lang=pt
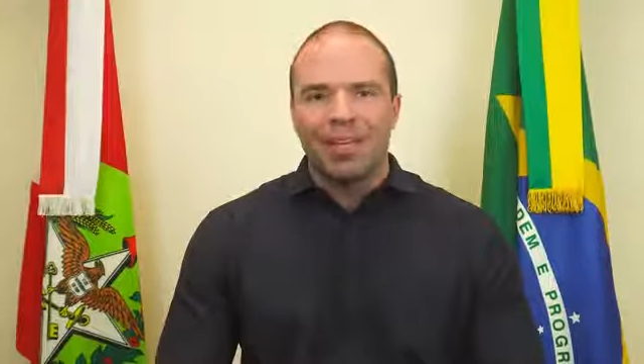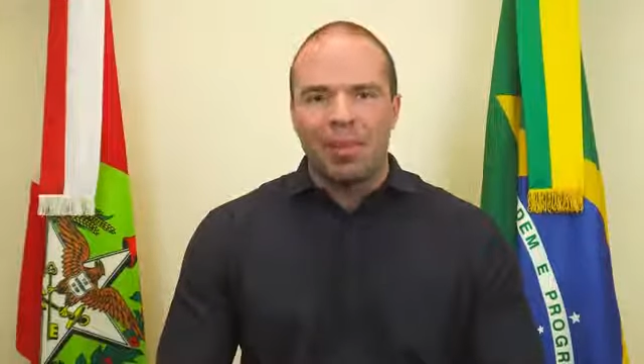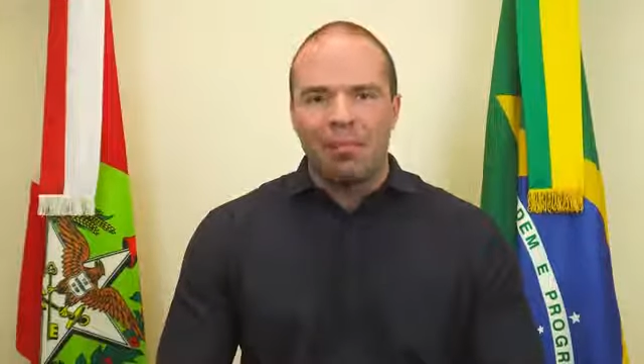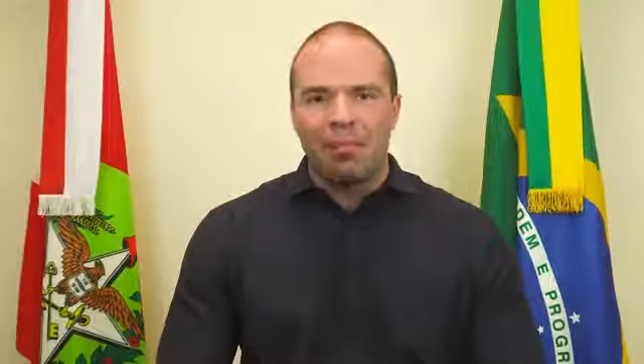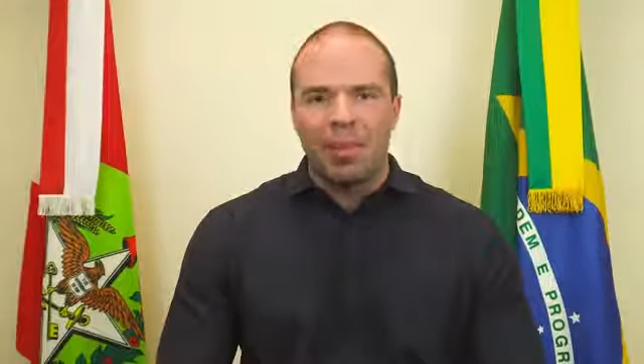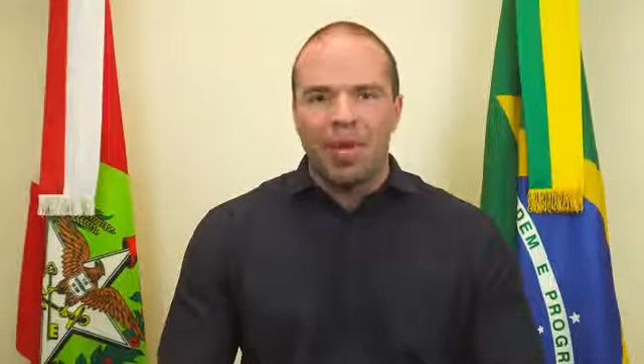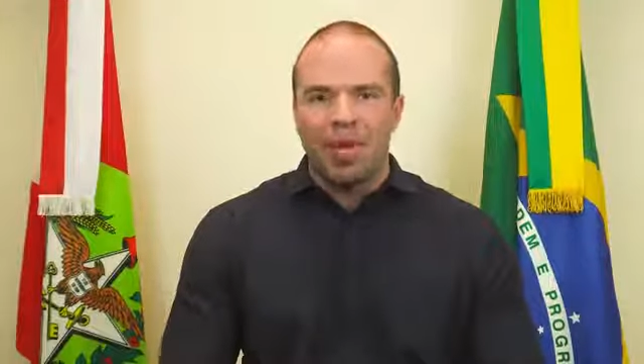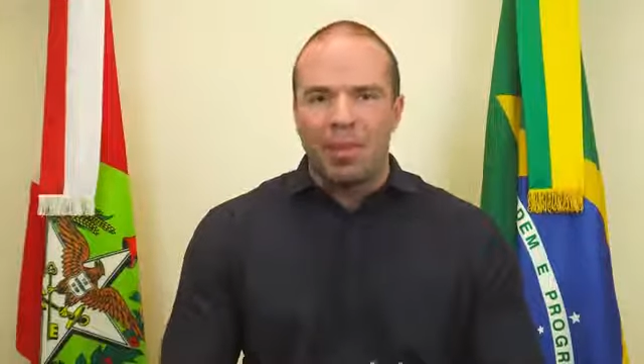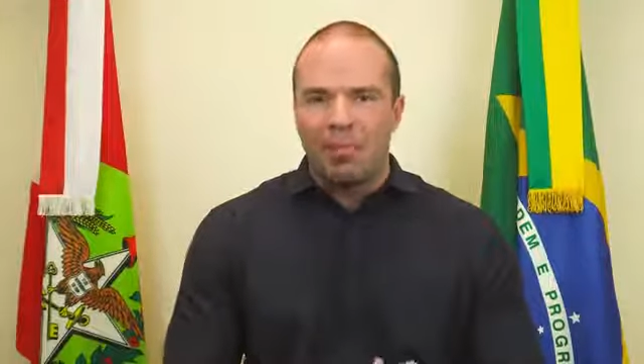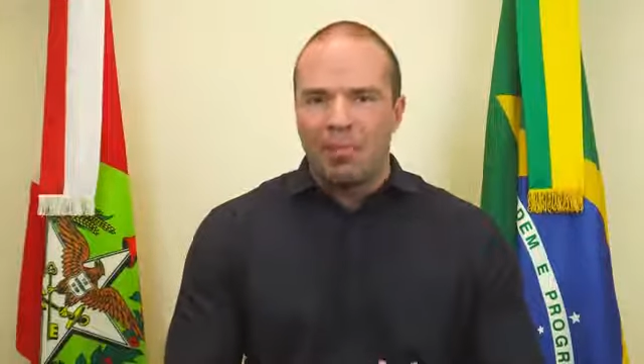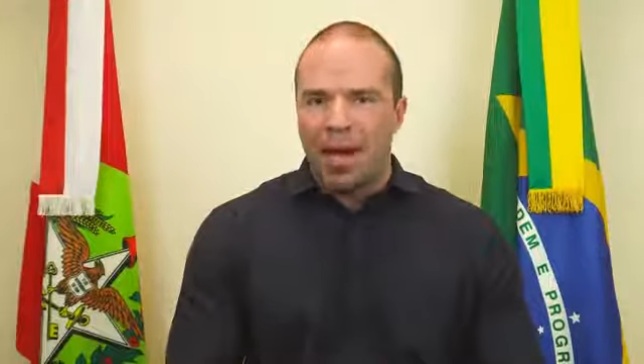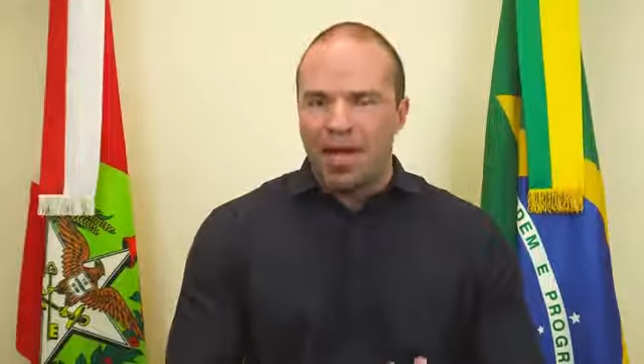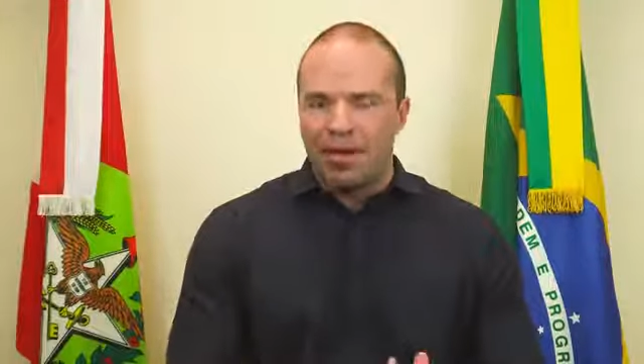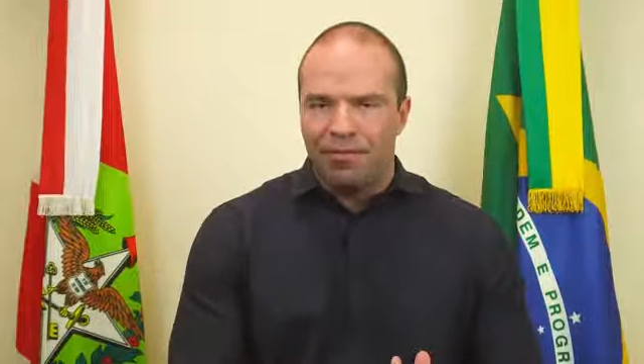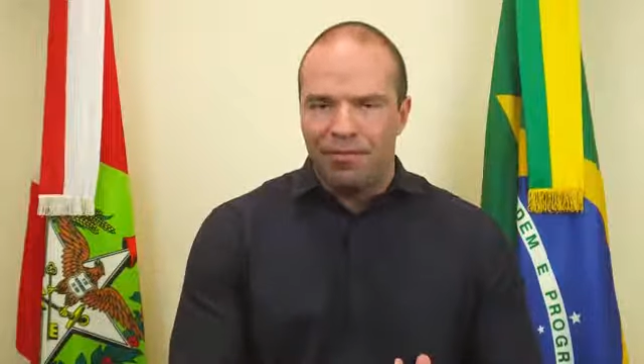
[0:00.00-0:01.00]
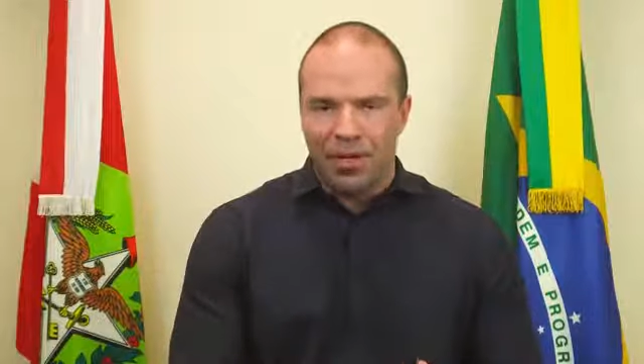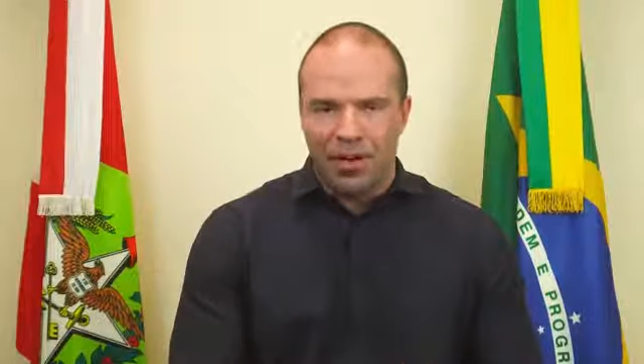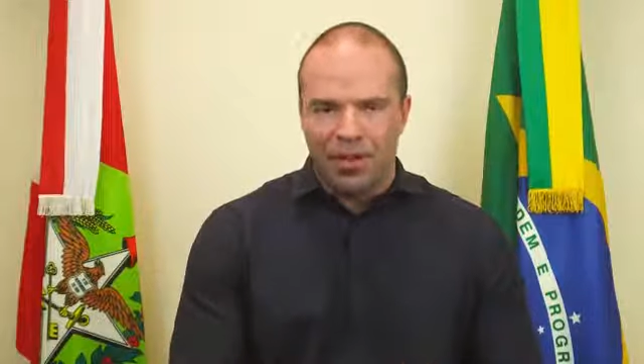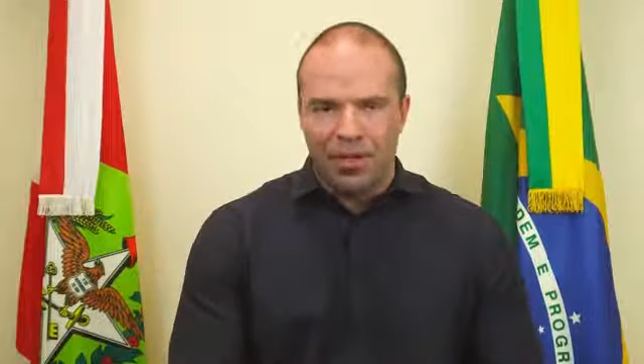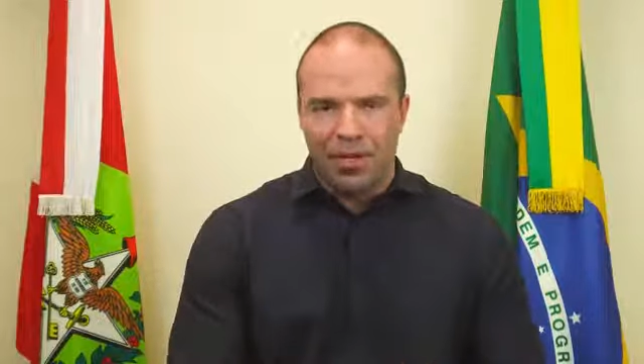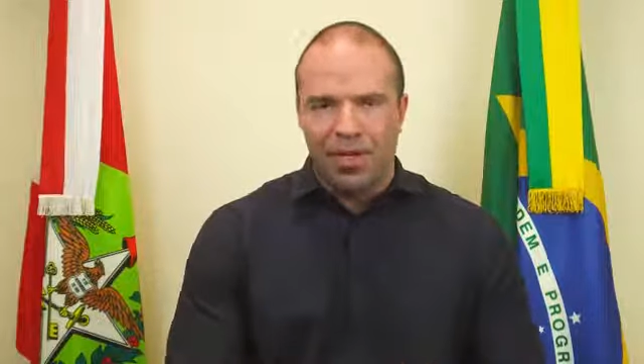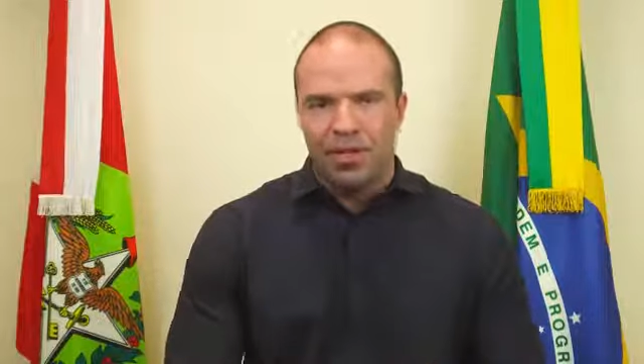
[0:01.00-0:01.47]
da Penha Maia
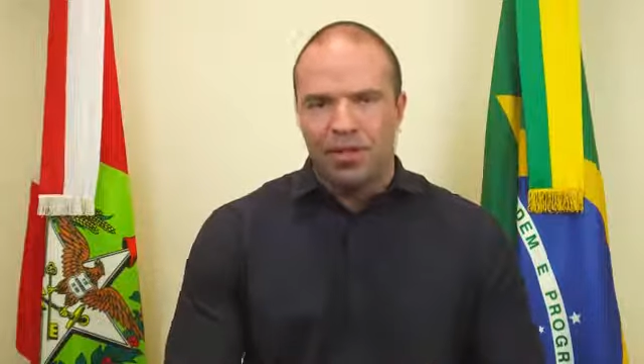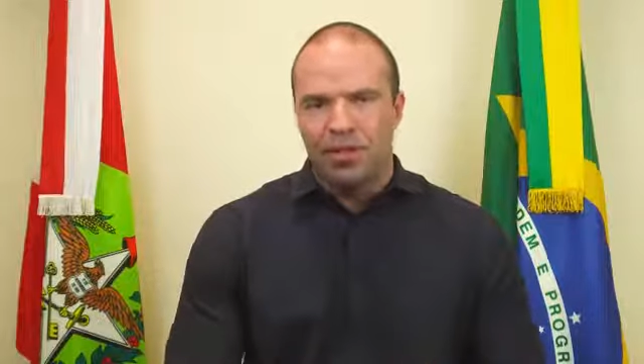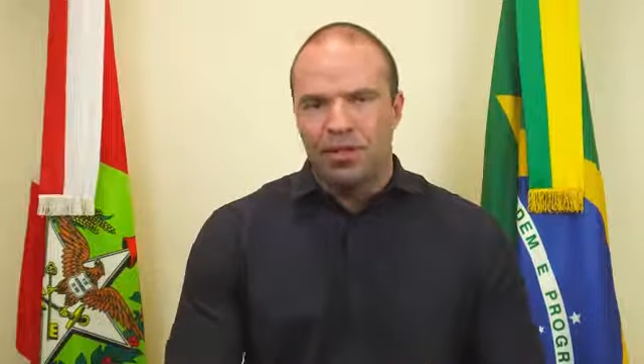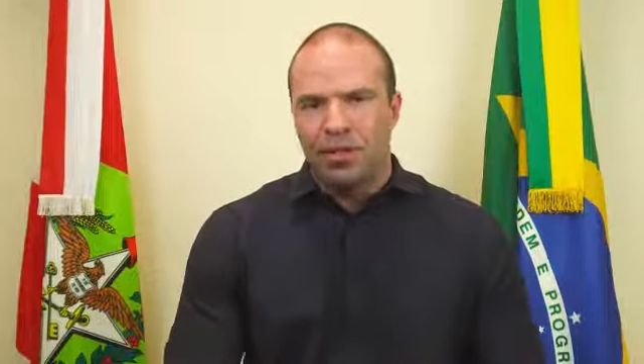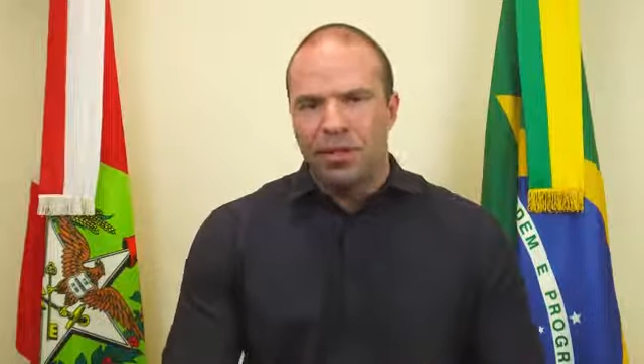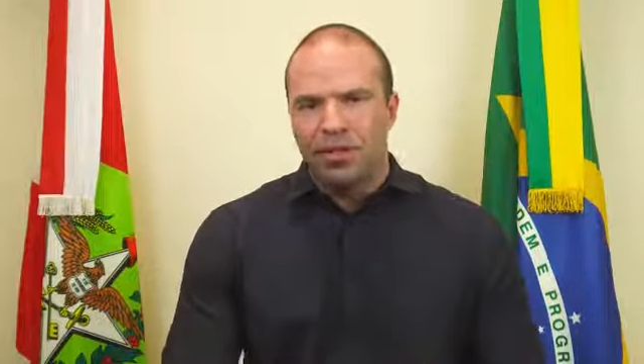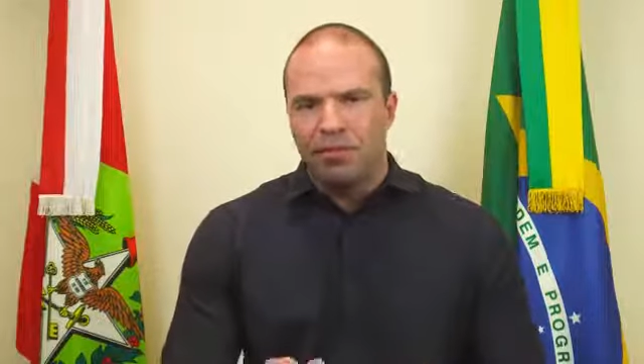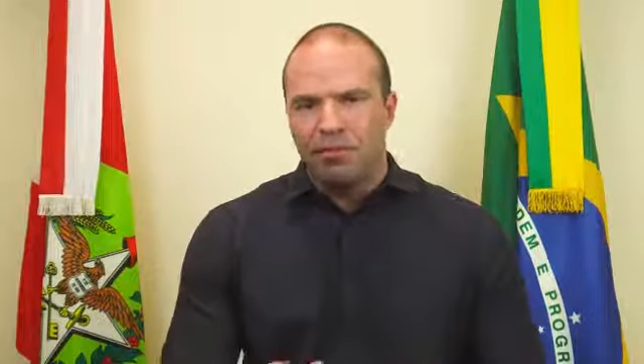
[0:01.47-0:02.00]
Fernandes,